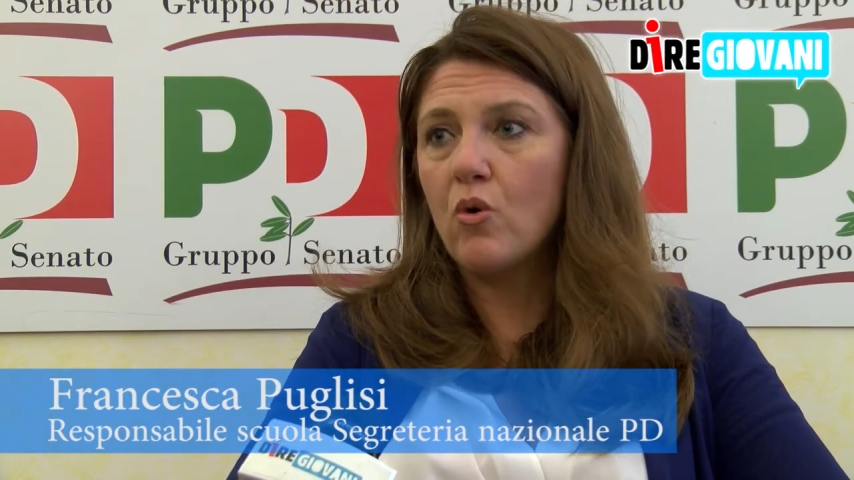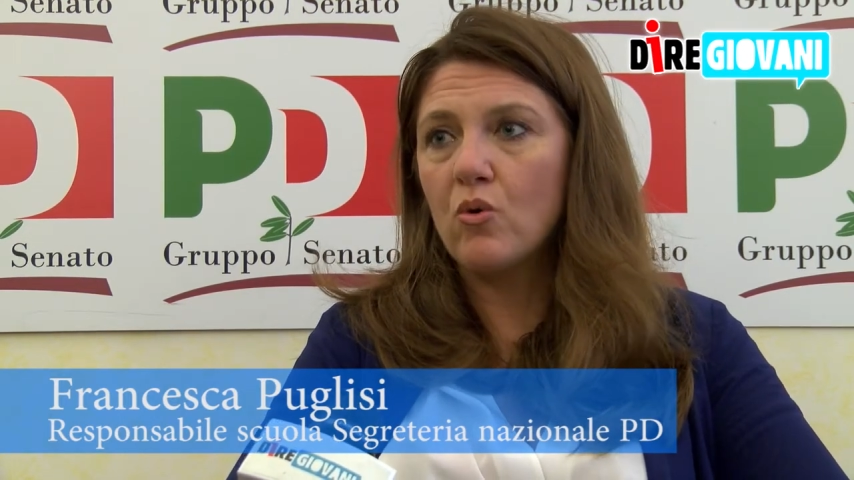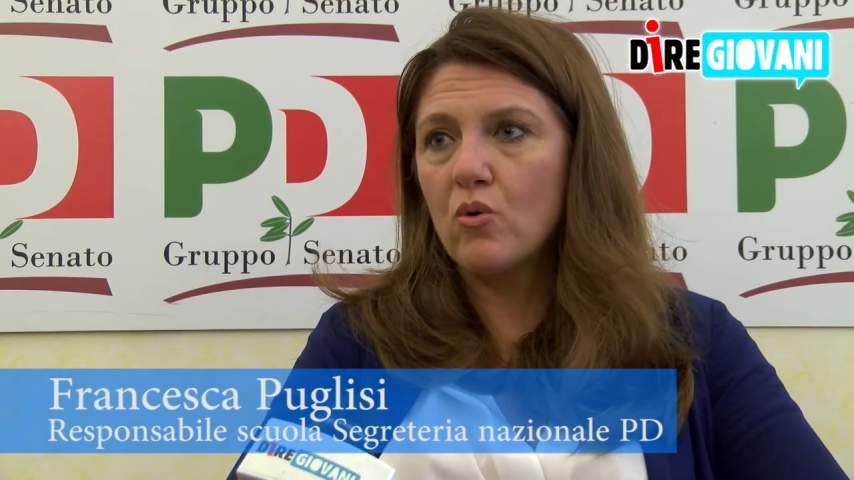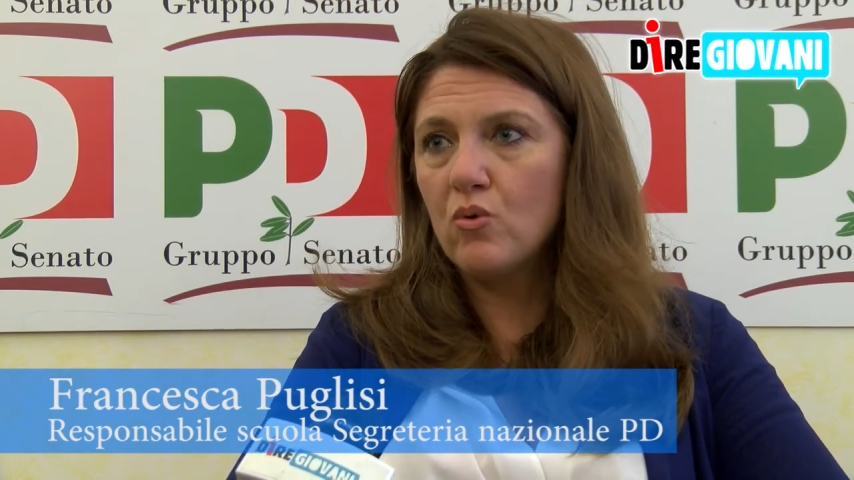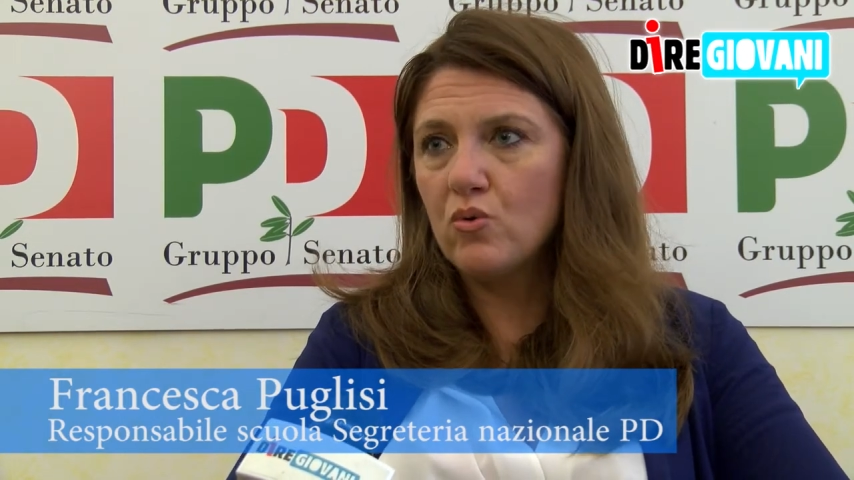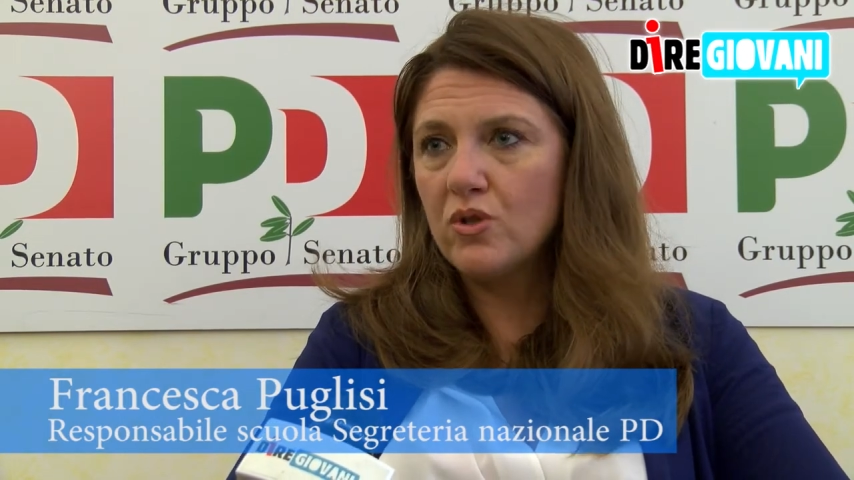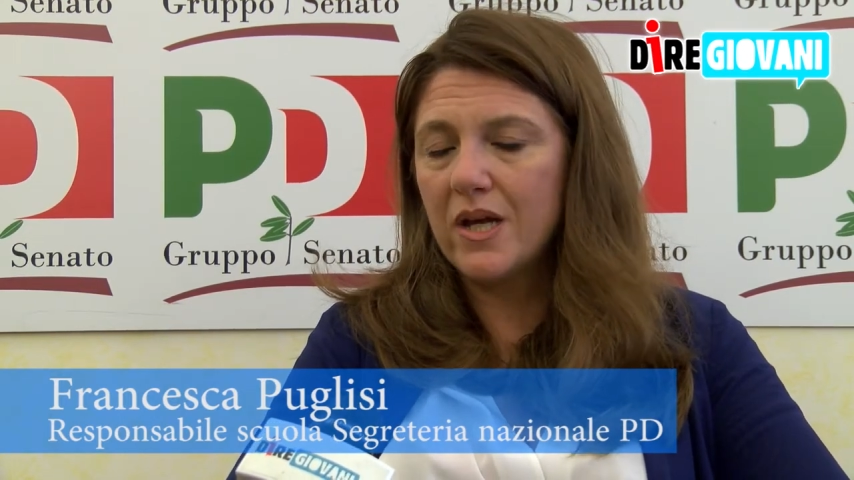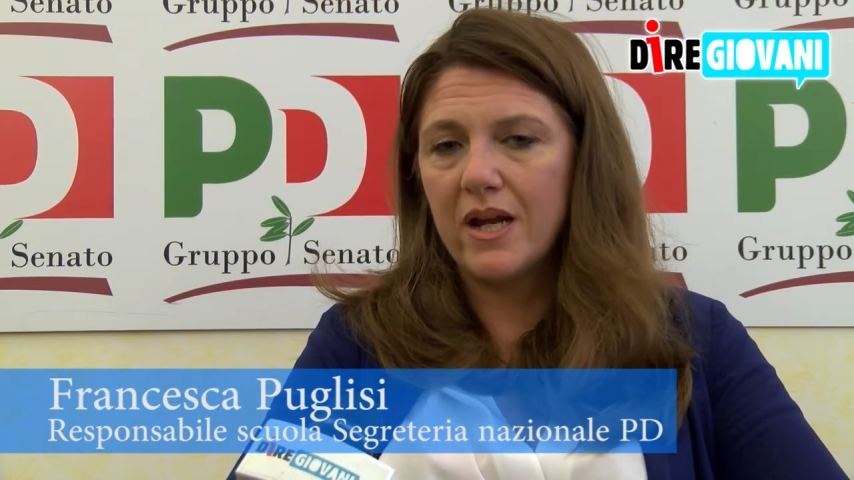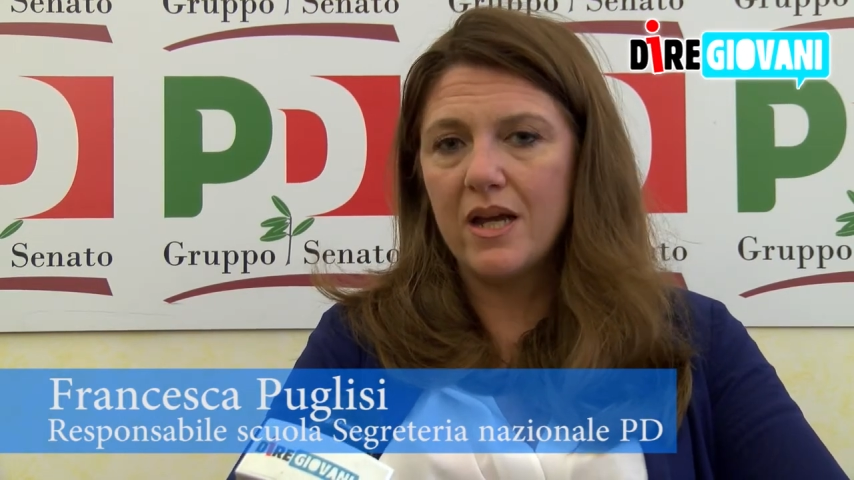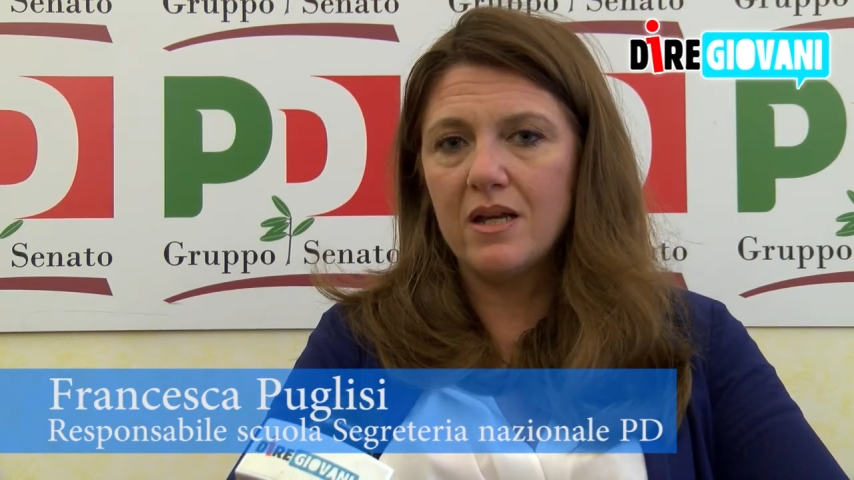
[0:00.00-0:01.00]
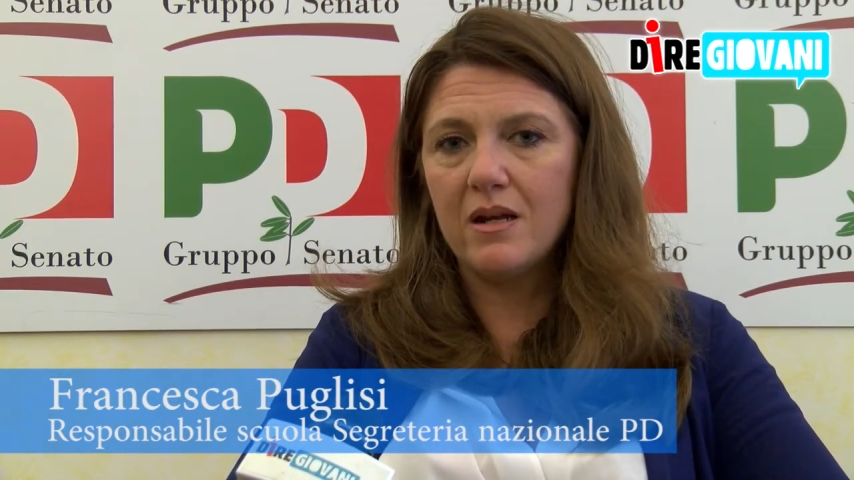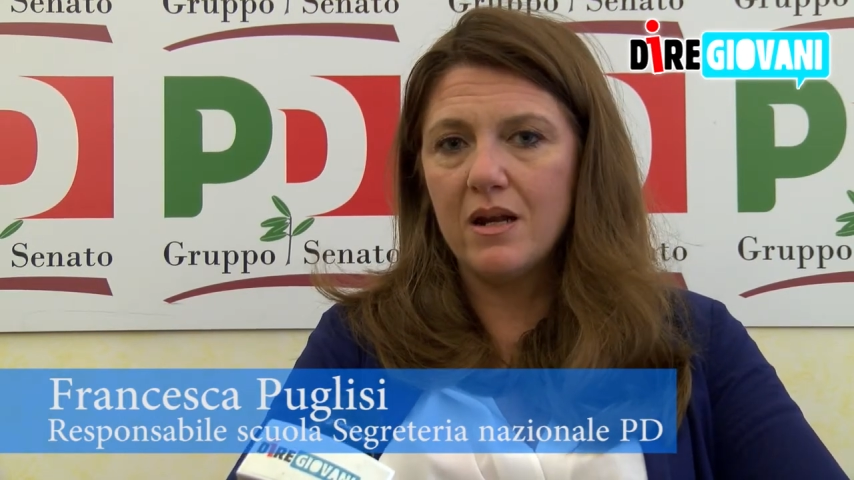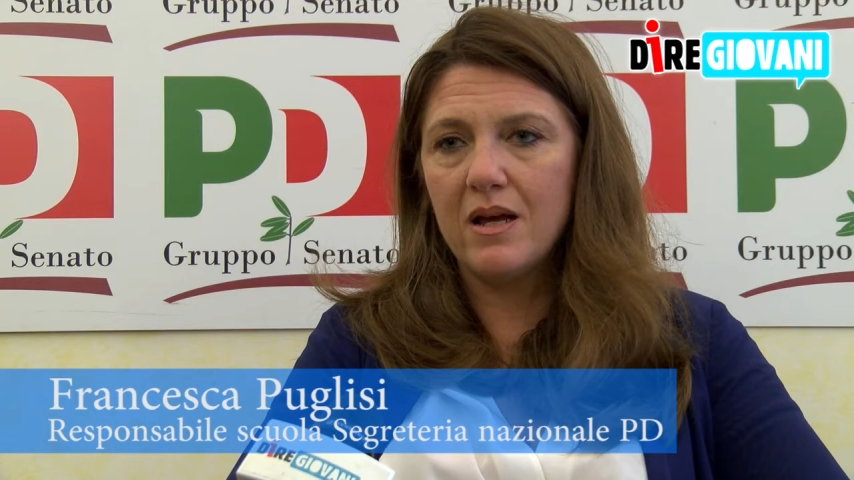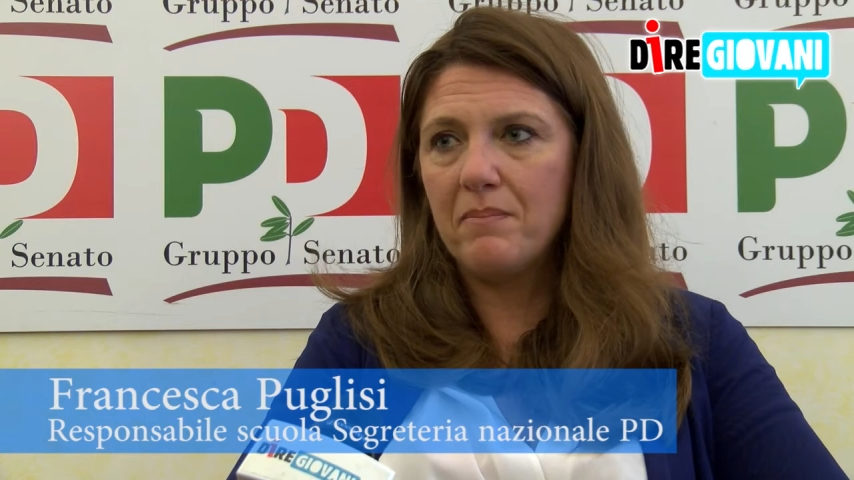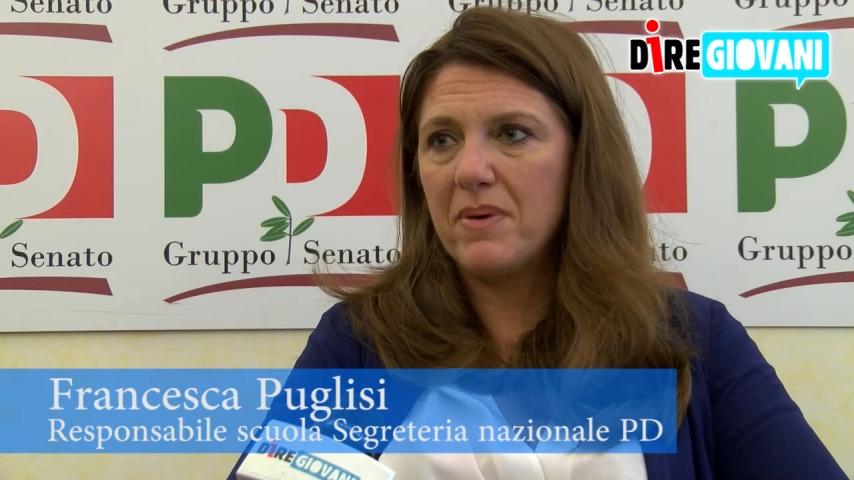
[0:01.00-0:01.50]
concludere il